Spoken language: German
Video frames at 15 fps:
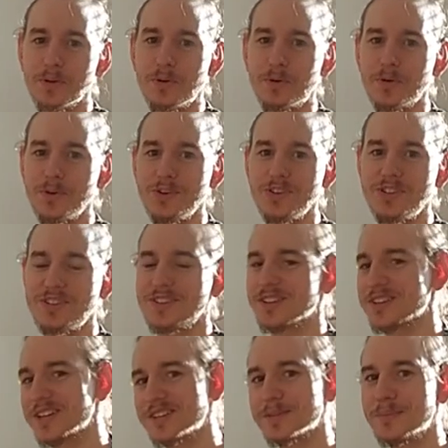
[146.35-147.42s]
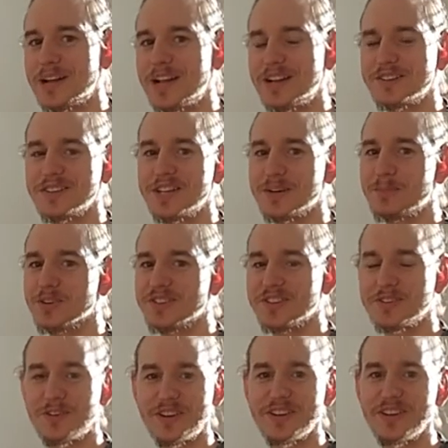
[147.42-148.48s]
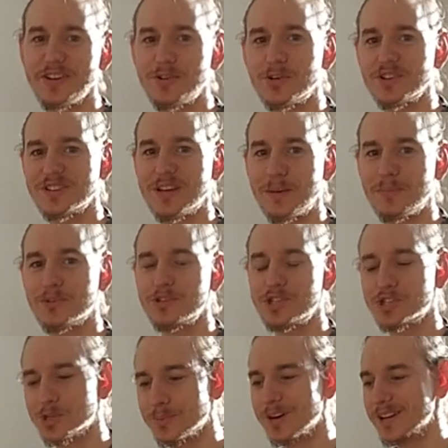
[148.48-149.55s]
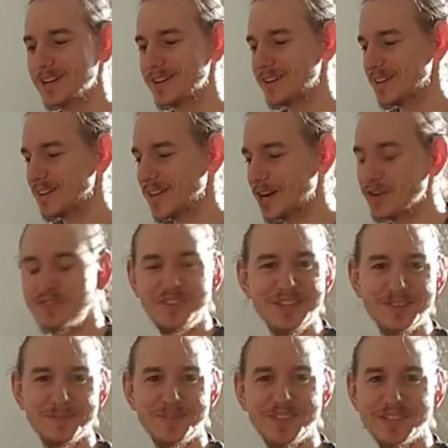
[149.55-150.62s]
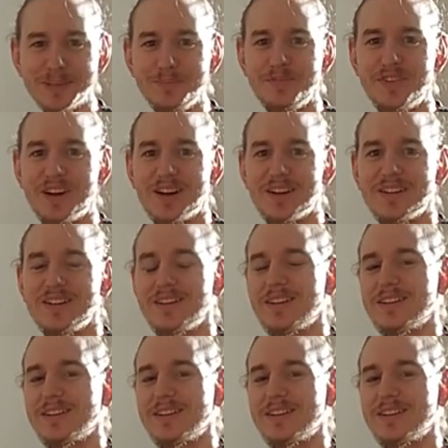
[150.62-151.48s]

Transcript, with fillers: Und das letzte Mal, als ich nach Prozessoren geguckt habe und schon mal auf diesem Trip war,